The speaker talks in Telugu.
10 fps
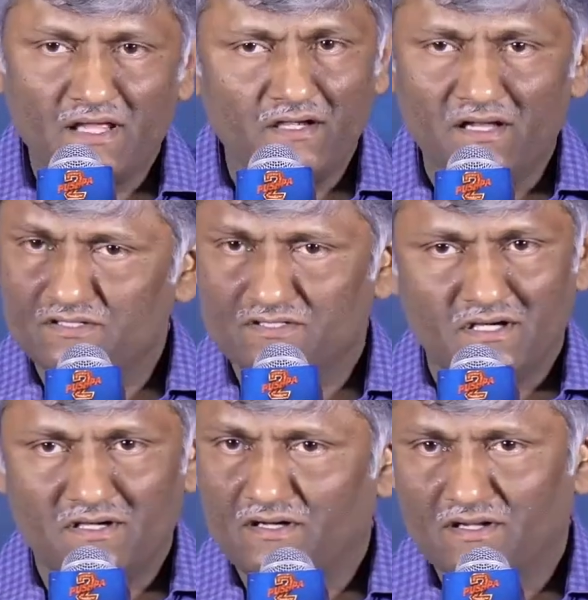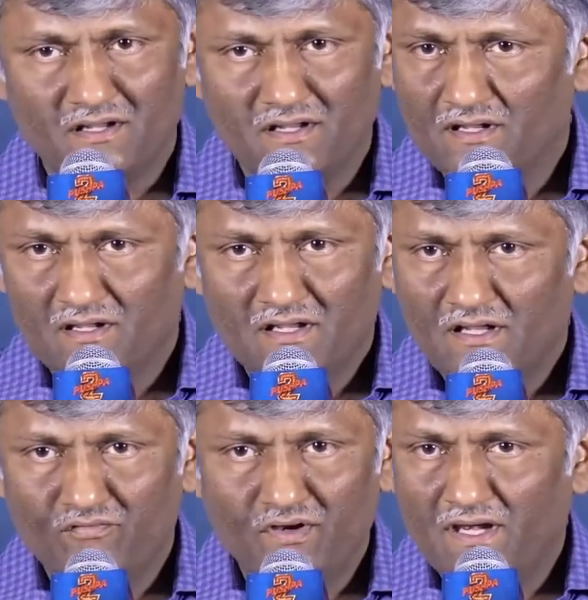డే హీ డస్ దట్
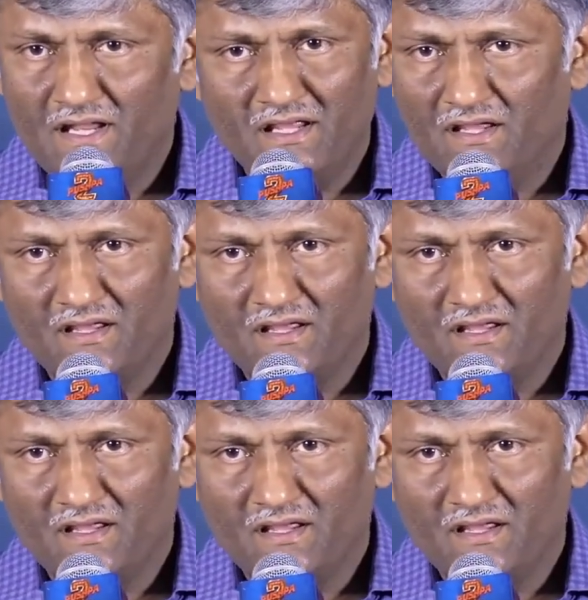ఎవ్రీ డే